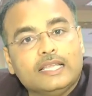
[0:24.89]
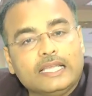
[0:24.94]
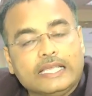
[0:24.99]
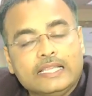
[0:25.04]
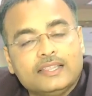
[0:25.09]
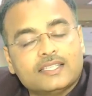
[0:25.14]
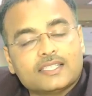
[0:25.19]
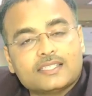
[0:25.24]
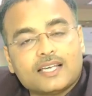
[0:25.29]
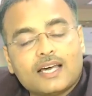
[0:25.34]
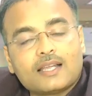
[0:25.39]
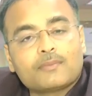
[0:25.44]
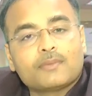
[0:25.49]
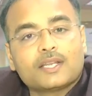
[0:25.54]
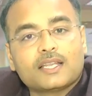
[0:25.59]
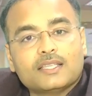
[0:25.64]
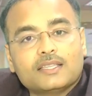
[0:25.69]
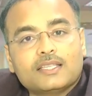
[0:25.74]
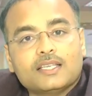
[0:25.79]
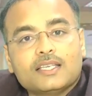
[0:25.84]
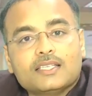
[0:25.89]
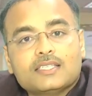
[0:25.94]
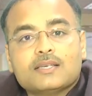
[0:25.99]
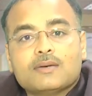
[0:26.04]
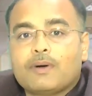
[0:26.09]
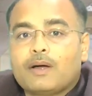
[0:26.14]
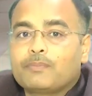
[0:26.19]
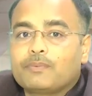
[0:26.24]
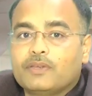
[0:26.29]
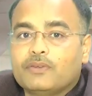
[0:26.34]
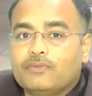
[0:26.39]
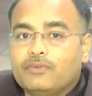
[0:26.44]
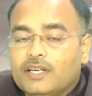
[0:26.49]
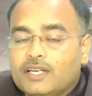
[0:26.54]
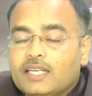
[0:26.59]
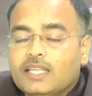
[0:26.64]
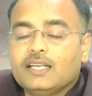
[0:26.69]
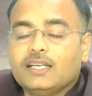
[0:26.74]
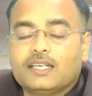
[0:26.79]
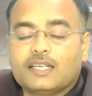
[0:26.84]
इंतज़ार में रहते हैं जब आपकी
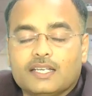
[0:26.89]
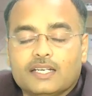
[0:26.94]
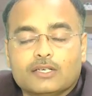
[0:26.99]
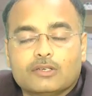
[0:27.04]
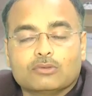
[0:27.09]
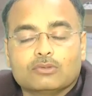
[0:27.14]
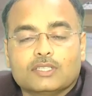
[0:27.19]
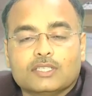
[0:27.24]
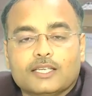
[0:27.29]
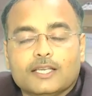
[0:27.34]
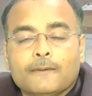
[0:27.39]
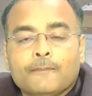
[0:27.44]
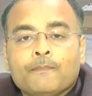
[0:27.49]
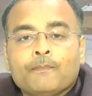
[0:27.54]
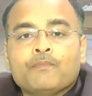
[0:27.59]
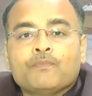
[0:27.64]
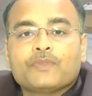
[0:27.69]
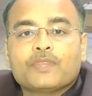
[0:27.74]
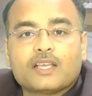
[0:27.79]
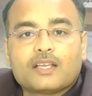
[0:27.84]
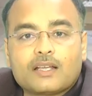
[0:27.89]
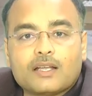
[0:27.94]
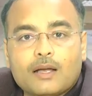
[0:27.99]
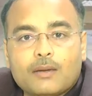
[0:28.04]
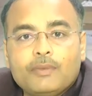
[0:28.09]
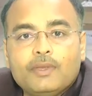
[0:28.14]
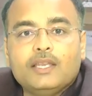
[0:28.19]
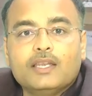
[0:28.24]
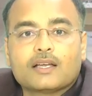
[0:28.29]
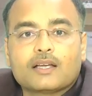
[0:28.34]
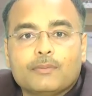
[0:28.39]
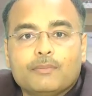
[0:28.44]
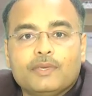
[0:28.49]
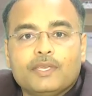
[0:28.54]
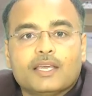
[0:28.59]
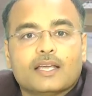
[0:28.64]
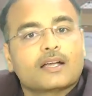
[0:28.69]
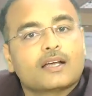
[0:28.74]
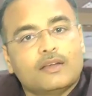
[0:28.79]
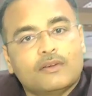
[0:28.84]
वेटिंग टिकट होती है कि कभी ना
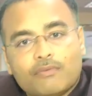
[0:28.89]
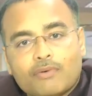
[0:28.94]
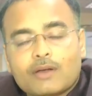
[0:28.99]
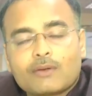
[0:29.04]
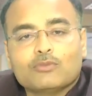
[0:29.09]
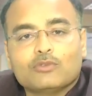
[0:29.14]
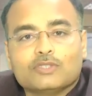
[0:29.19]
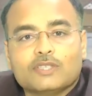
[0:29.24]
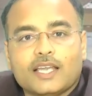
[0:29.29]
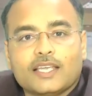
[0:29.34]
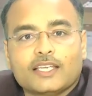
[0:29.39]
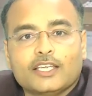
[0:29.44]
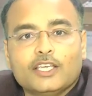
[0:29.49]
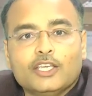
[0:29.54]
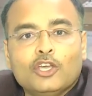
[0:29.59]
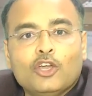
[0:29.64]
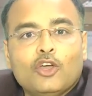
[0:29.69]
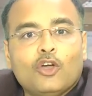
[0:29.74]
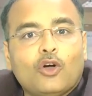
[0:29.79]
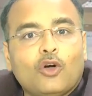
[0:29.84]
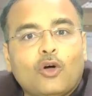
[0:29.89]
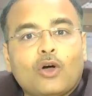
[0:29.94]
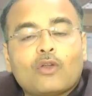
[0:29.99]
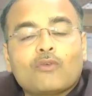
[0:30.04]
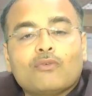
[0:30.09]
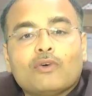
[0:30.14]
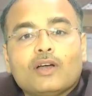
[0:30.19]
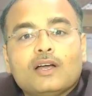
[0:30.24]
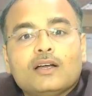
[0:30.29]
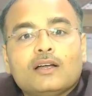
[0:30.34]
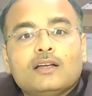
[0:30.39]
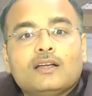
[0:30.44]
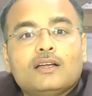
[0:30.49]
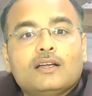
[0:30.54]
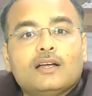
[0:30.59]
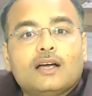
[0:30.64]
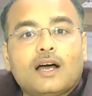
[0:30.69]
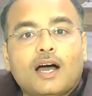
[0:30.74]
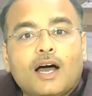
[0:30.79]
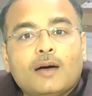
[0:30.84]
कभी यह कन्फर्म हो जाएगी और वह
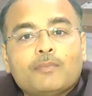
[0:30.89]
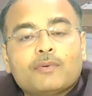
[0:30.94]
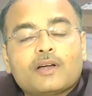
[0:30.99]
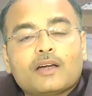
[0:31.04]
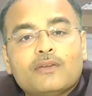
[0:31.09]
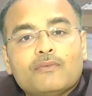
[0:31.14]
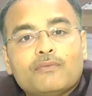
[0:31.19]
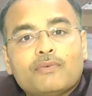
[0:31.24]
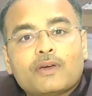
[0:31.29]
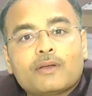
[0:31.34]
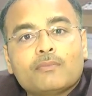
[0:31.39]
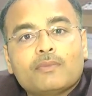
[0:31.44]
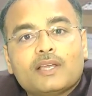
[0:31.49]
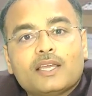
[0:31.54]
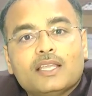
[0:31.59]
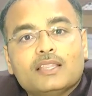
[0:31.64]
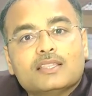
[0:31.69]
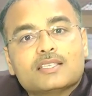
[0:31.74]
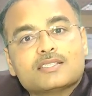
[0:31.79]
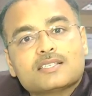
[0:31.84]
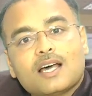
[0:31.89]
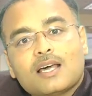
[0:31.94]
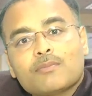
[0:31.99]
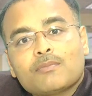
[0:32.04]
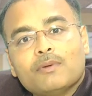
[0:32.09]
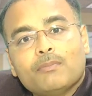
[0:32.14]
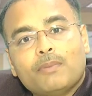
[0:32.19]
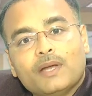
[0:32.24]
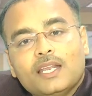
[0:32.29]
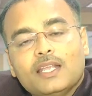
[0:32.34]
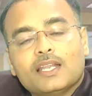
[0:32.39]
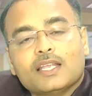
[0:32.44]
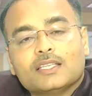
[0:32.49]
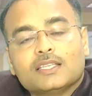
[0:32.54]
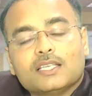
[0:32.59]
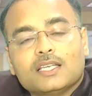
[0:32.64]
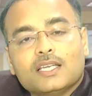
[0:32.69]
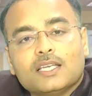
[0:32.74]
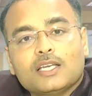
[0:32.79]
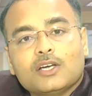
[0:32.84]
आप कन्फर्म के इंतज़ार में बने
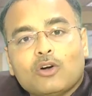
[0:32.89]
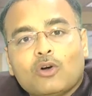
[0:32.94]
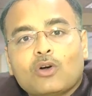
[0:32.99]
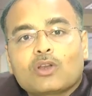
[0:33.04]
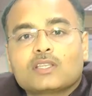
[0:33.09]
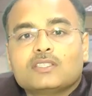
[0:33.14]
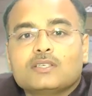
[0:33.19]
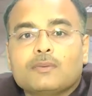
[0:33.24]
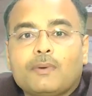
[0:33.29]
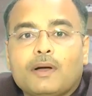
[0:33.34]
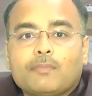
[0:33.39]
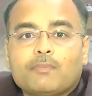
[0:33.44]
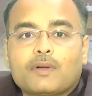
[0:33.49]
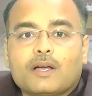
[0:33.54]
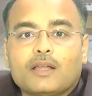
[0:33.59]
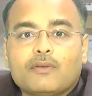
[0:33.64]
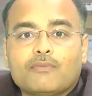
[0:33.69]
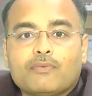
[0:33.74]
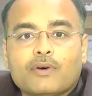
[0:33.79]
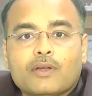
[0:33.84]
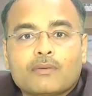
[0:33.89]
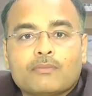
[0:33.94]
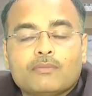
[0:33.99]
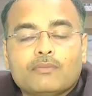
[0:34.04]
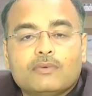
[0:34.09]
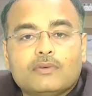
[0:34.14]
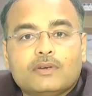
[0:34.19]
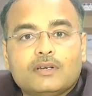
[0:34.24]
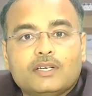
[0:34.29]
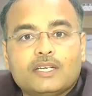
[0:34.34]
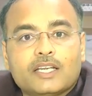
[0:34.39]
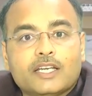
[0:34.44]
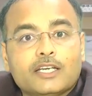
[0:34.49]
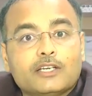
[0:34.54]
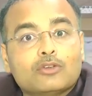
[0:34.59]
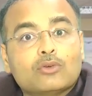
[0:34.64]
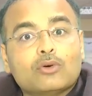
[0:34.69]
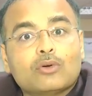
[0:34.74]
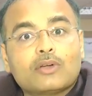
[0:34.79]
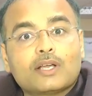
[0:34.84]
रहते हैं और जब आप कन्फर्म
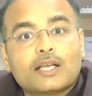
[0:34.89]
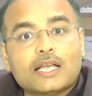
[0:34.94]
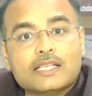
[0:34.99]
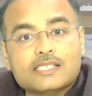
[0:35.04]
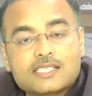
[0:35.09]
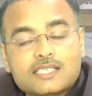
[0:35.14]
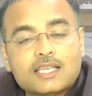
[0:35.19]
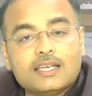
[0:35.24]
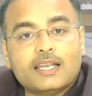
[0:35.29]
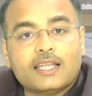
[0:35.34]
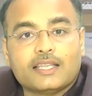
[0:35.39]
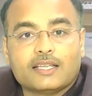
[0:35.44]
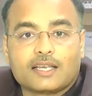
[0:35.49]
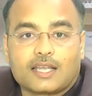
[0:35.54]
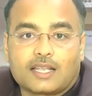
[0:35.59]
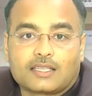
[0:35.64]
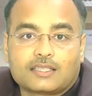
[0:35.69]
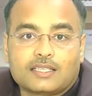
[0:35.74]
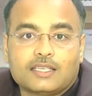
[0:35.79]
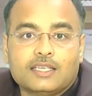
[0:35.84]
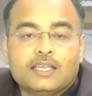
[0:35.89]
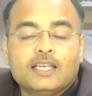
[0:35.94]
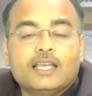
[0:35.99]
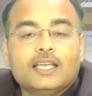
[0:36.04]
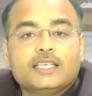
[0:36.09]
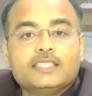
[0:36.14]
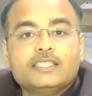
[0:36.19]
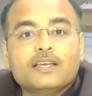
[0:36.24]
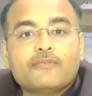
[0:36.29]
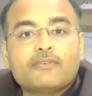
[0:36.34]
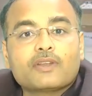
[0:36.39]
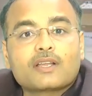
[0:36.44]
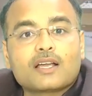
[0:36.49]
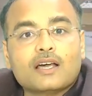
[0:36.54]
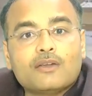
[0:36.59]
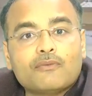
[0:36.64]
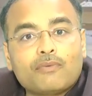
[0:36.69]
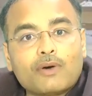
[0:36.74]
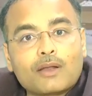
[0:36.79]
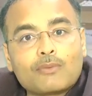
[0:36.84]
टिकट को कैंसिल नहीं कराते या फिर
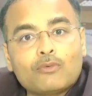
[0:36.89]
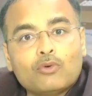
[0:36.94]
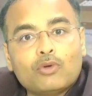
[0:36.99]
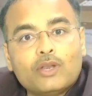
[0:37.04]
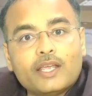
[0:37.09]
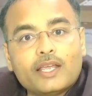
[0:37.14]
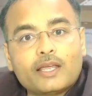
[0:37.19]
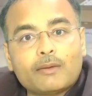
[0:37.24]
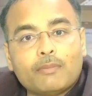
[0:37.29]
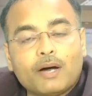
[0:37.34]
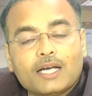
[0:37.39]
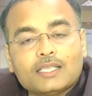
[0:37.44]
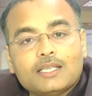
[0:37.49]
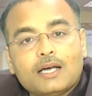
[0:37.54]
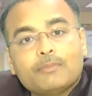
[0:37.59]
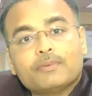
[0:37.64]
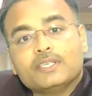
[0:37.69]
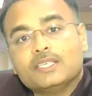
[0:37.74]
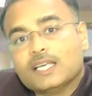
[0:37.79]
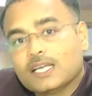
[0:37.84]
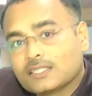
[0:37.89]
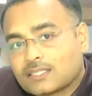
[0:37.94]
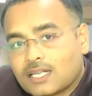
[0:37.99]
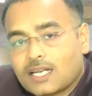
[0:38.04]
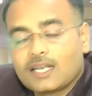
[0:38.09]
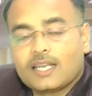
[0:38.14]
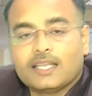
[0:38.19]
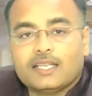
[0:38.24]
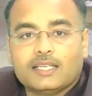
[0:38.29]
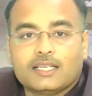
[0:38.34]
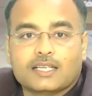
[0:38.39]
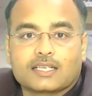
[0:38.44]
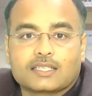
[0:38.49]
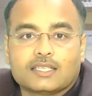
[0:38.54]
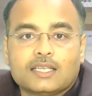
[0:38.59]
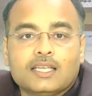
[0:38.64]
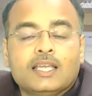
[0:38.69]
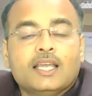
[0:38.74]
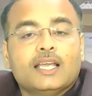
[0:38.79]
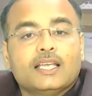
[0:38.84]
कंफर्म होने के बाद आप यात्रा नहीं
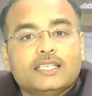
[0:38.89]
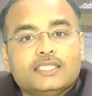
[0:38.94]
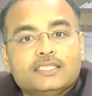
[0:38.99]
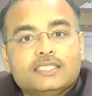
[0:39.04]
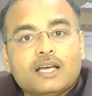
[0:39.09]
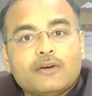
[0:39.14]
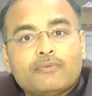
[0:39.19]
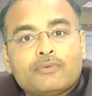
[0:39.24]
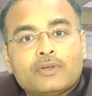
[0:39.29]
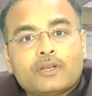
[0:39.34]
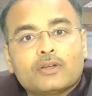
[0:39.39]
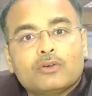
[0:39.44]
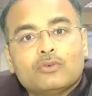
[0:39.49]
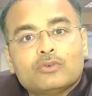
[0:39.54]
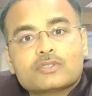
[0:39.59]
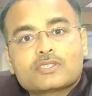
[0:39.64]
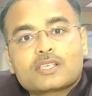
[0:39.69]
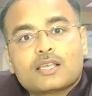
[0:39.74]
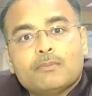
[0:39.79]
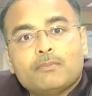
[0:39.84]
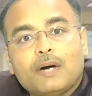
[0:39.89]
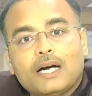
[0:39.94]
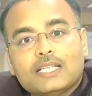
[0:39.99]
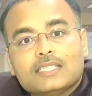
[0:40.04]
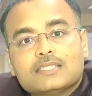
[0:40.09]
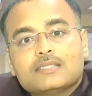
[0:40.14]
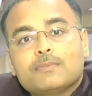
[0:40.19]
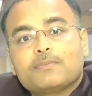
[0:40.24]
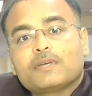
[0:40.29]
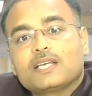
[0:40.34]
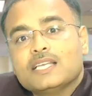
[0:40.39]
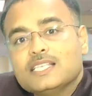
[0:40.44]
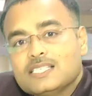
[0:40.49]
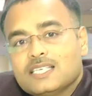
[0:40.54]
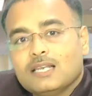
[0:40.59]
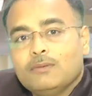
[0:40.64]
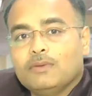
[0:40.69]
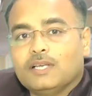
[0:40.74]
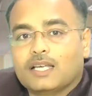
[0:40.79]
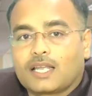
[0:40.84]
करते या फिर उसके बाद जब
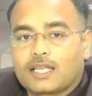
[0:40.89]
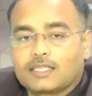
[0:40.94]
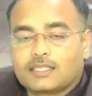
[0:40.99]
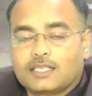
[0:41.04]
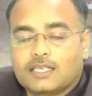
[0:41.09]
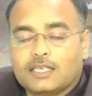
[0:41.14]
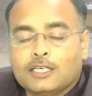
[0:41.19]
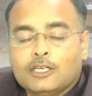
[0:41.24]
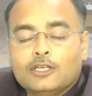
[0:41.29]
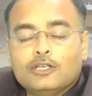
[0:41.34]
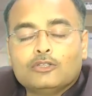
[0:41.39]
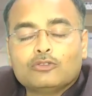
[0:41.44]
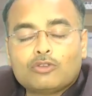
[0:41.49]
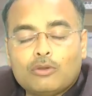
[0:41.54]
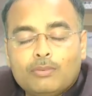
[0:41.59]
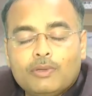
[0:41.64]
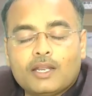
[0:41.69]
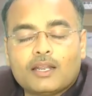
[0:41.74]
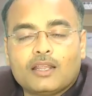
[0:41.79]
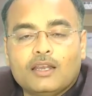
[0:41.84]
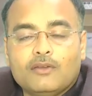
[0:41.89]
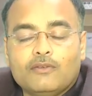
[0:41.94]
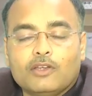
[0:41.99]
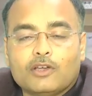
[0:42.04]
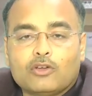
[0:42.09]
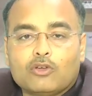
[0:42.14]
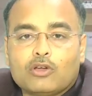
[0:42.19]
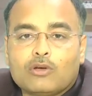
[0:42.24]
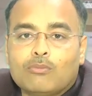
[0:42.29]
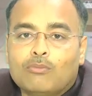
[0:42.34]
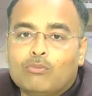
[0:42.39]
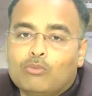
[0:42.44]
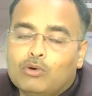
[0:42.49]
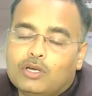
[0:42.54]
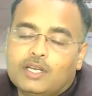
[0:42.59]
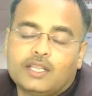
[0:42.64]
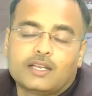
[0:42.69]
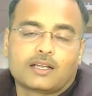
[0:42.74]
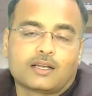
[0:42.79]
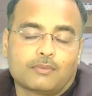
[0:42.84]
कैंसिल भी कराते हैं तो भी रेलवे को एक
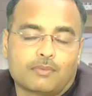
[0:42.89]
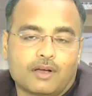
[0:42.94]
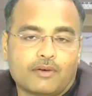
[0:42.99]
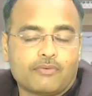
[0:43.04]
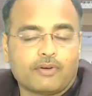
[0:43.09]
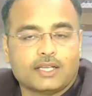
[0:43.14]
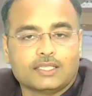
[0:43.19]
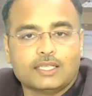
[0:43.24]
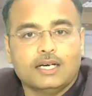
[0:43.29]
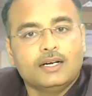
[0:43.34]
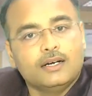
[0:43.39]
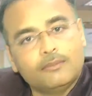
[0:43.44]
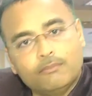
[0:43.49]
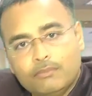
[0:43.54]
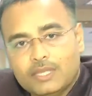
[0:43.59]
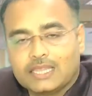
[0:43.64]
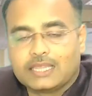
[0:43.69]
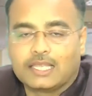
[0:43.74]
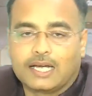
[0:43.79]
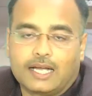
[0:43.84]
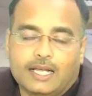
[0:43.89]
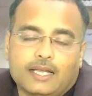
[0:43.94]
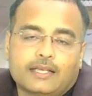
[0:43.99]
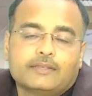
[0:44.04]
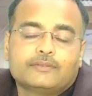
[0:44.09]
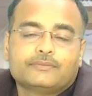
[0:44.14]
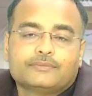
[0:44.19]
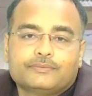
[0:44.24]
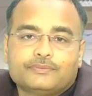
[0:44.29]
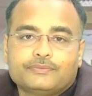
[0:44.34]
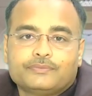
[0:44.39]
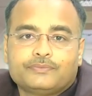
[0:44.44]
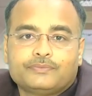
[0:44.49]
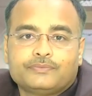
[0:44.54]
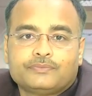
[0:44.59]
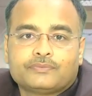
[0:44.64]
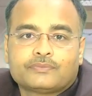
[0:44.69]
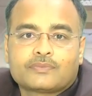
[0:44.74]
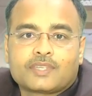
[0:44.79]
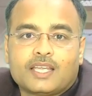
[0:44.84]
मोटी रकम का फ़ायदा मिलता है
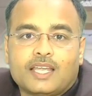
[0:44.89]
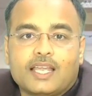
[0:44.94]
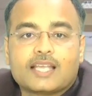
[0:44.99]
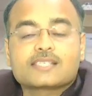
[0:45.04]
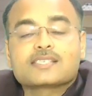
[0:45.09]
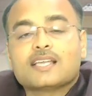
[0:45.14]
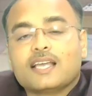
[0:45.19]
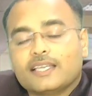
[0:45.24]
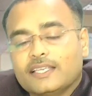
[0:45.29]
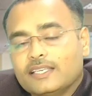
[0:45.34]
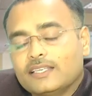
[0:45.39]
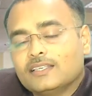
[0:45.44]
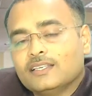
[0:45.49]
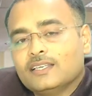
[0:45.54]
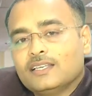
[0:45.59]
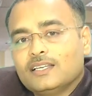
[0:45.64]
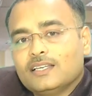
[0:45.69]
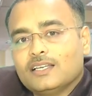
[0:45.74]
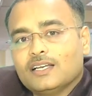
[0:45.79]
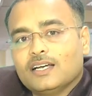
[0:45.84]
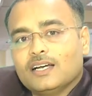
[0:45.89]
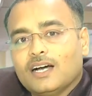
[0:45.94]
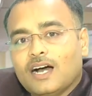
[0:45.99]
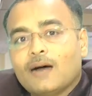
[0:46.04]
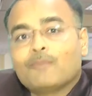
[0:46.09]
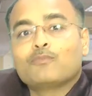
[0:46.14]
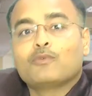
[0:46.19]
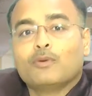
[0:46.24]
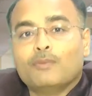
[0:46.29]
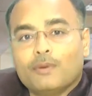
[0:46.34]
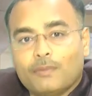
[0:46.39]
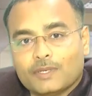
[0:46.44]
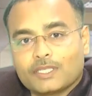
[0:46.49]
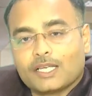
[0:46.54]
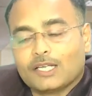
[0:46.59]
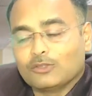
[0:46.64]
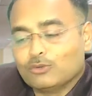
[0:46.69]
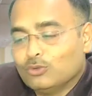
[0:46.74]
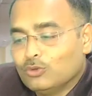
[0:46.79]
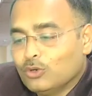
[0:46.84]
ऐसा ही आपको मैं
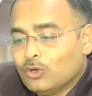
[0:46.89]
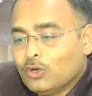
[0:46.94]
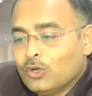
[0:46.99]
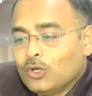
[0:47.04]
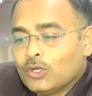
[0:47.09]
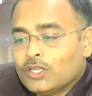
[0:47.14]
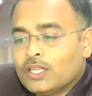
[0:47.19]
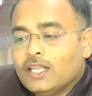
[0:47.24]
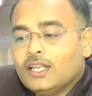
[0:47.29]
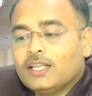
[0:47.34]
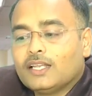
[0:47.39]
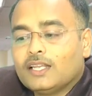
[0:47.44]
बता दूं कि